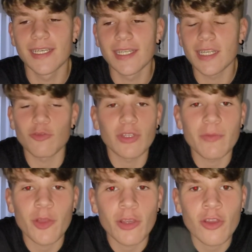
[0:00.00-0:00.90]
ningún
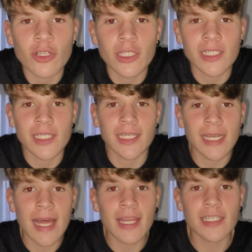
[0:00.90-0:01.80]
tipo de cortes, sin
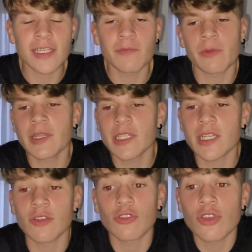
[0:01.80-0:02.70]
nada, simplemente
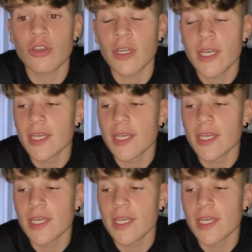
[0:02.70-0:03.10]
siendo yo.